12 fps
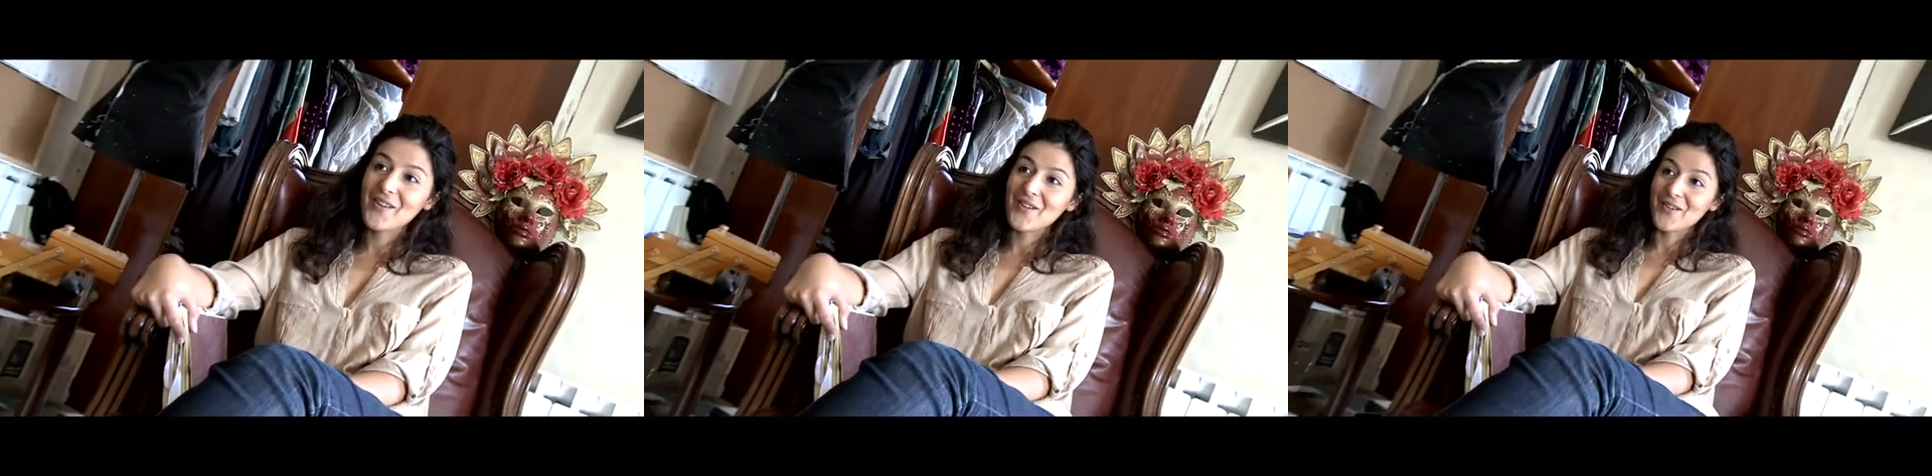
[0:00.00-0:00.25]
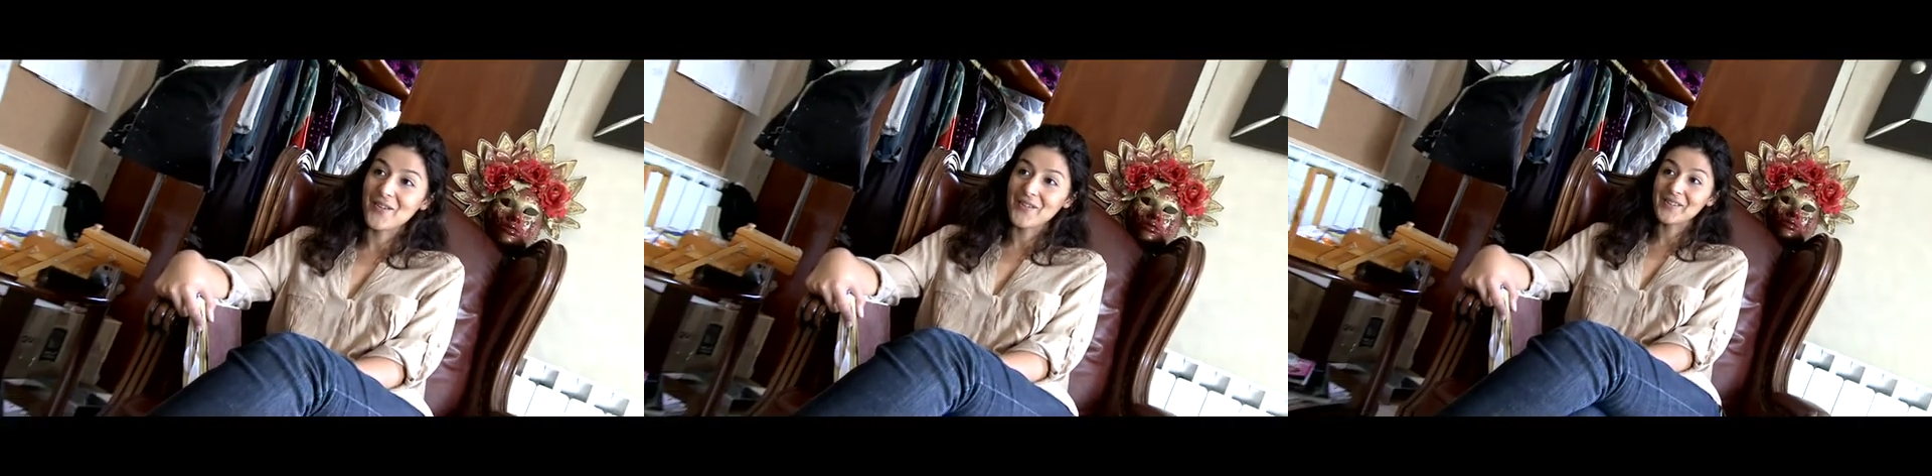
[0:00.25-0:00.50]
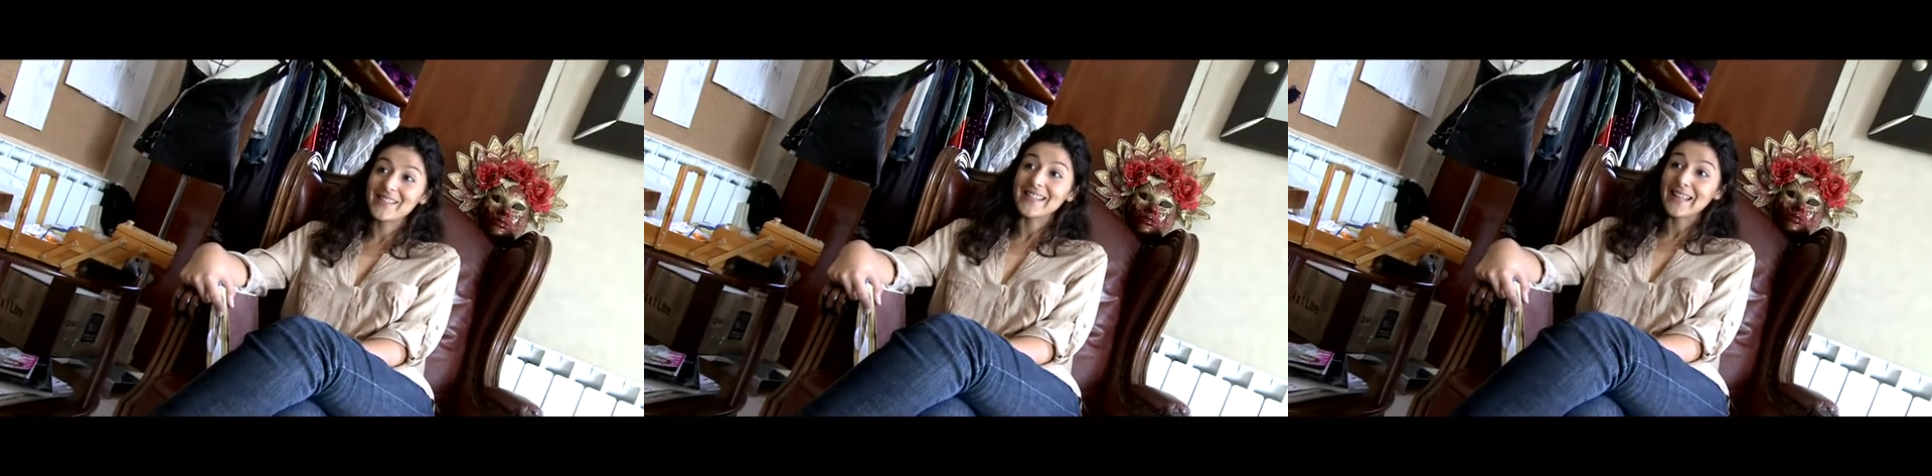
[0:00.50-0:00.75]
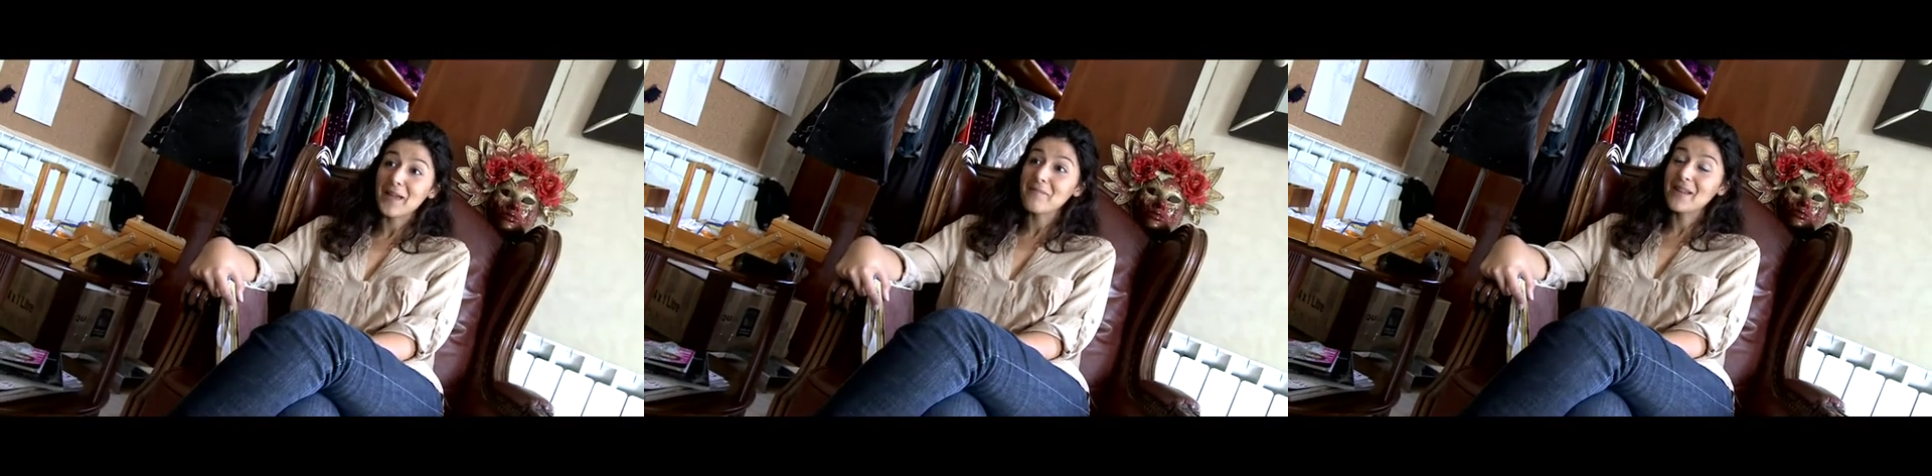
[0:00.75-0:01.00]
euh,
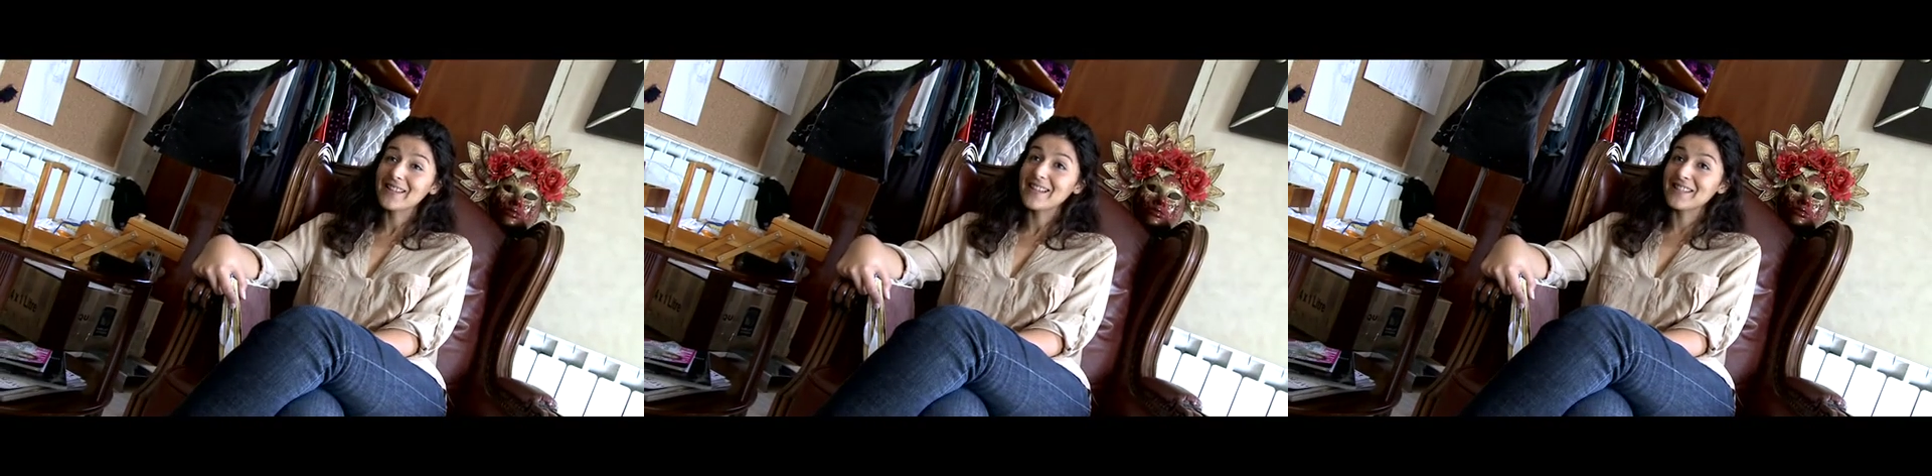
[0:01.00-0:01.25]
c'est très bête à